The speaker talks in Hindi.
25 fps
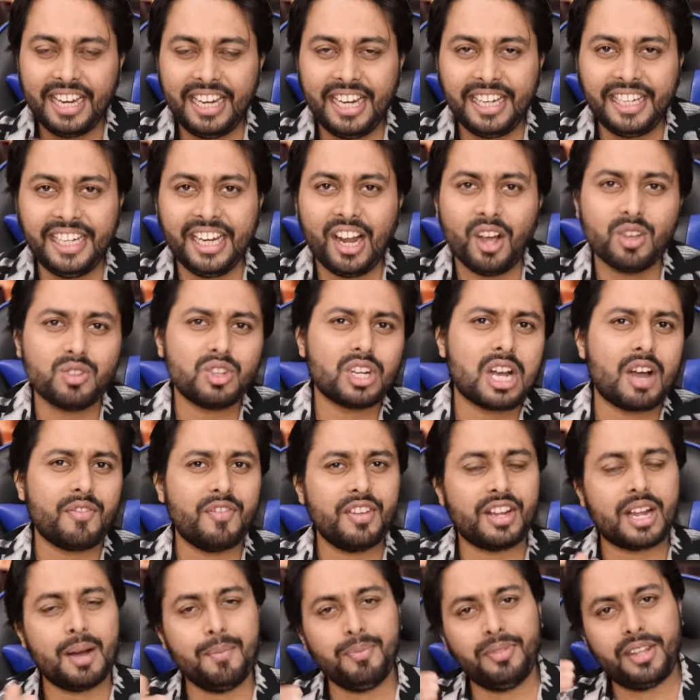हीटिंग ऑल्सो
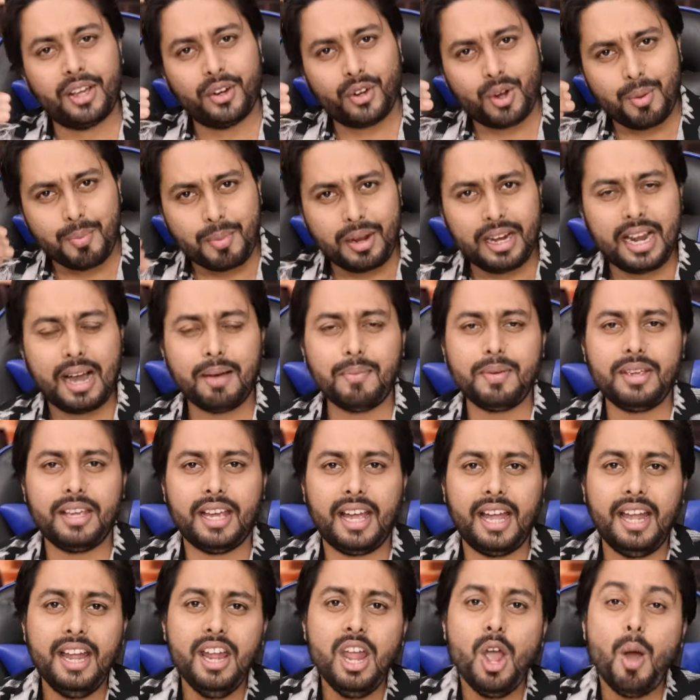काफ़ी कम देखने को मिला
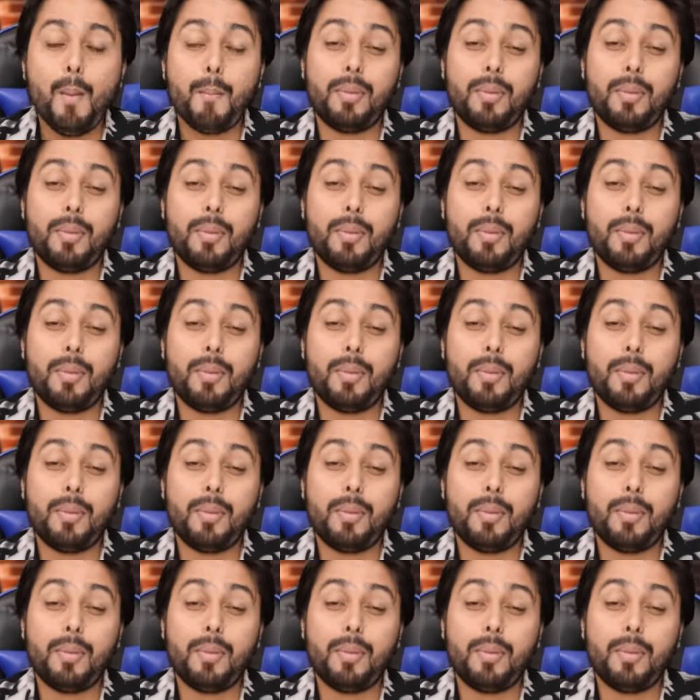भी है